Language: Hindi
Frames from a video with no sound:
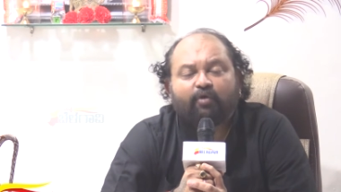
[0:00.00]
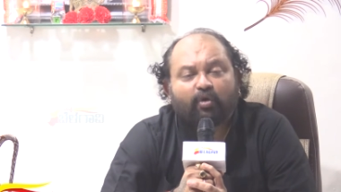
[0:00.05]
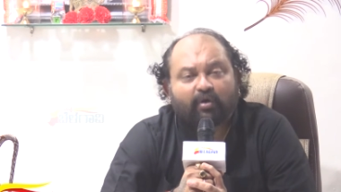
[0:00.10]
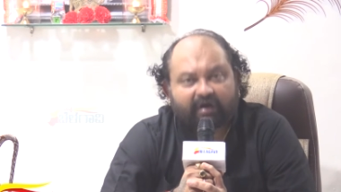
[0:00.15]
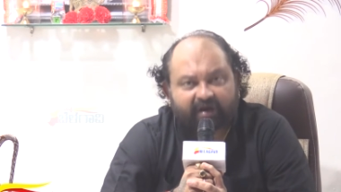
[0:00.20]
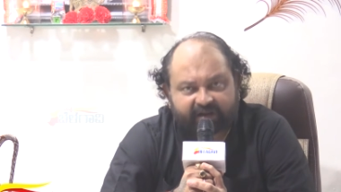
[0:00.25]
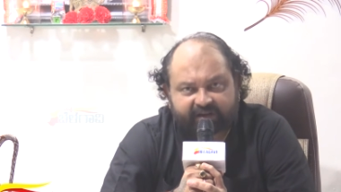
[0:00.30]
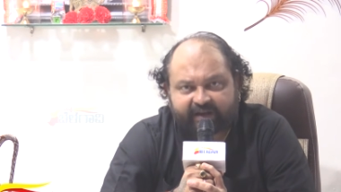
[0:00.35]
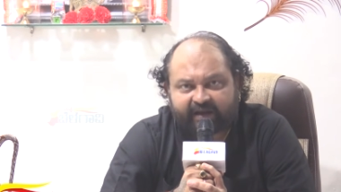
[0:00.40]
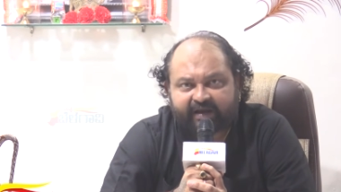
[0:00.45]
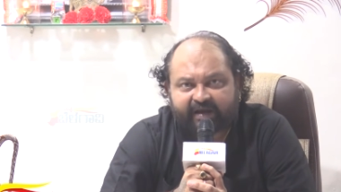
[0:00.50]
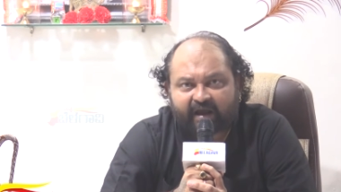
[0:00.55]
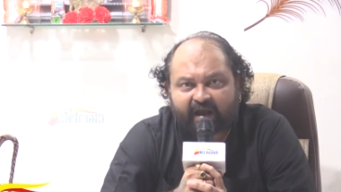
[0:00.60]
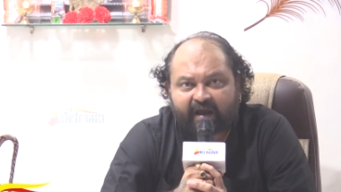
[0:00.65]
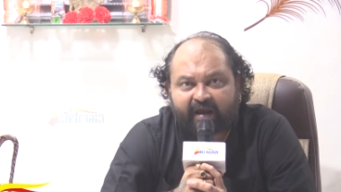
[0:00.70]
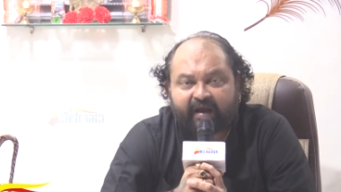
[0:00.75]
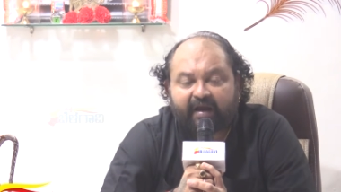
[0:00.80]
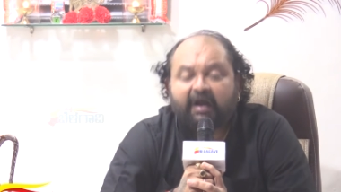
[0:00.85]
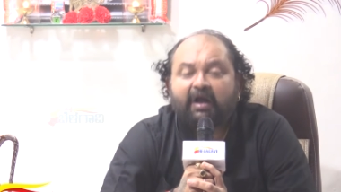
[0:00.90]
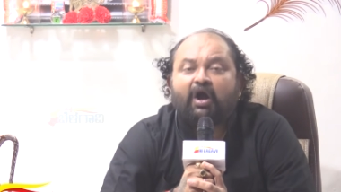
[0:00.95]
वो करते
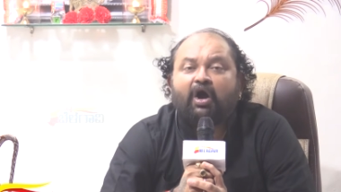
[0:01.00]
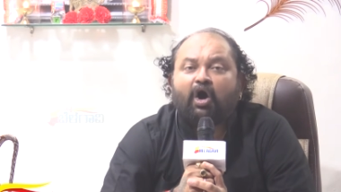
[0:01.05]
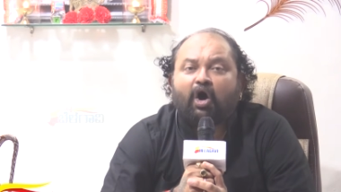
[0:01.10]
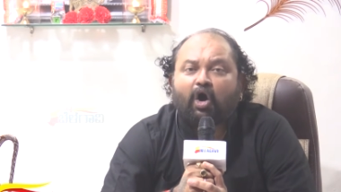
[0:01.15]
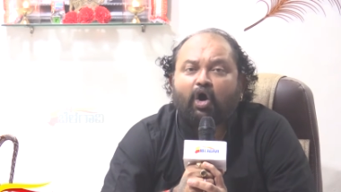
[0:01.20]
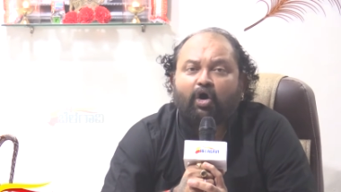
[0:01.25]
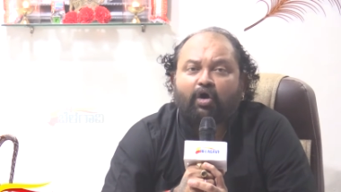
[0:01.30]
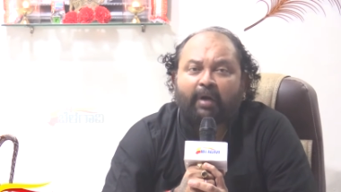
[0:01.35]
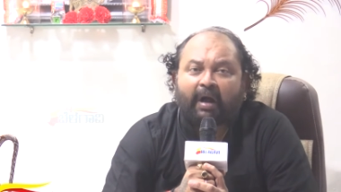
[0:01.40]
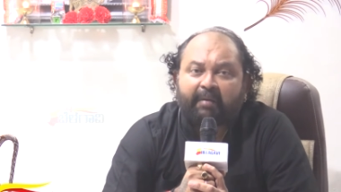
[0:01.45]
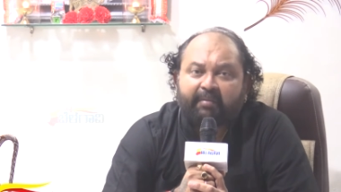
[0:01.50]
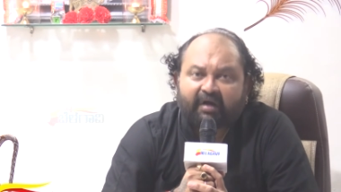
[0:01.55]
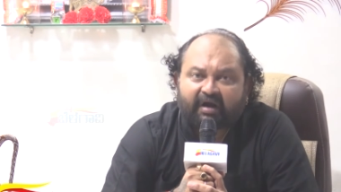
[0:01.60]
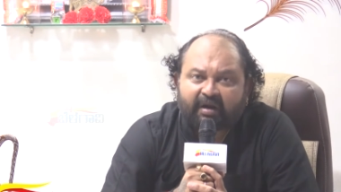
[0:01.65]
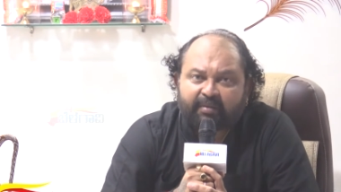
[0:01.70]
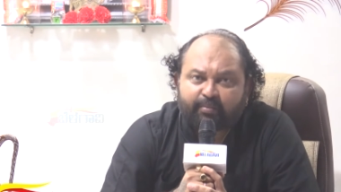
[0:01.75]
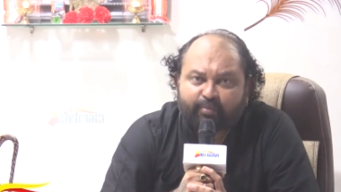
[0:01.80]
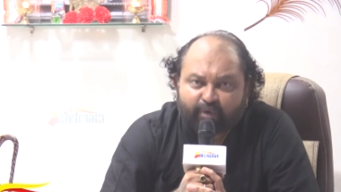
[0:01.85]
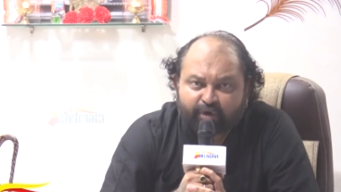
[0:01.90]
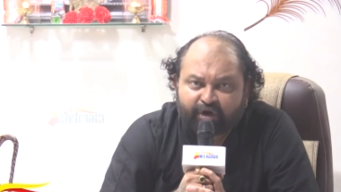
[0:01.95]
क्या है और
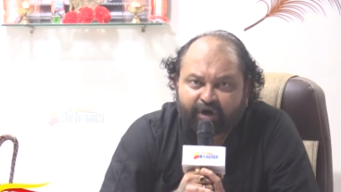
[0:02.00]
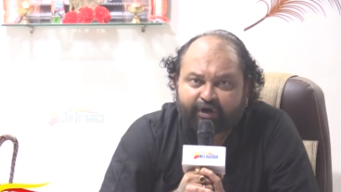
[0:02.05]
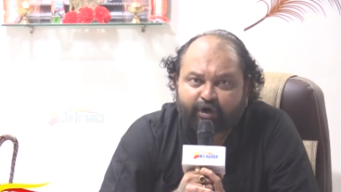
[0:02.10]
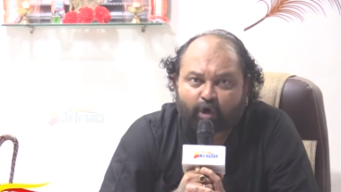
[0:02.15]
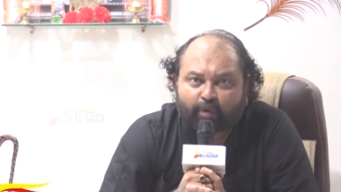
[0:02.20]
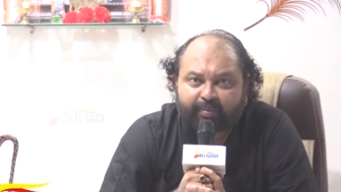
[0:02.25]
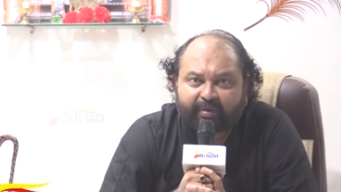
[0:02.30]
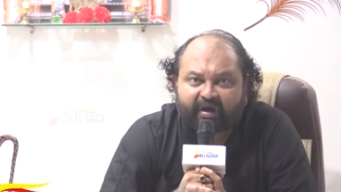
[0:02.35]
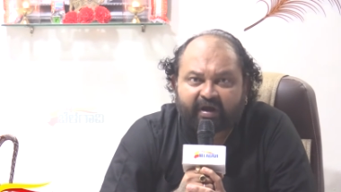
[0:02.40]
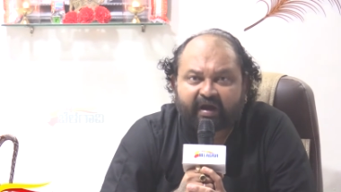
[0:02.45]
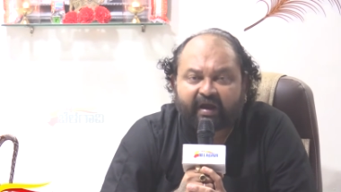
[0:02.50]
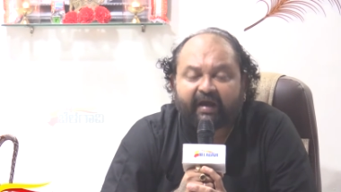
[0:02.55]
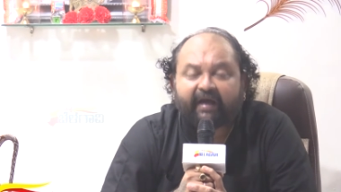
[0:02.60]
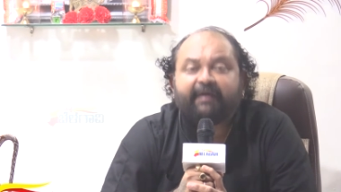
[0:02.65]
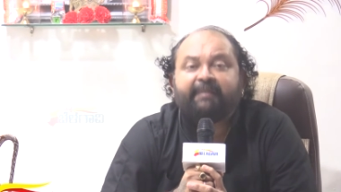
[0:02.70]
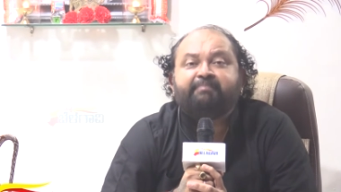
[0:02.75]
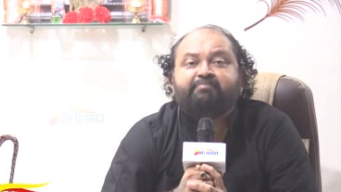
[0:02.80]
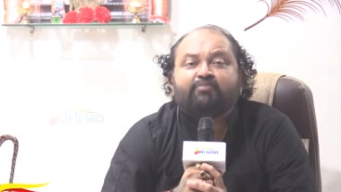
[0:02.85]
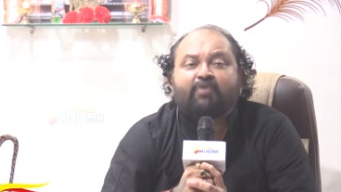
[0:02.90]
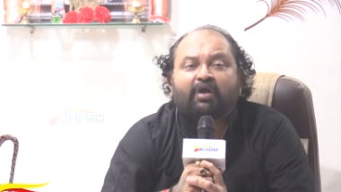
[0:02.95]
हमारा मुख्य टॉपिक है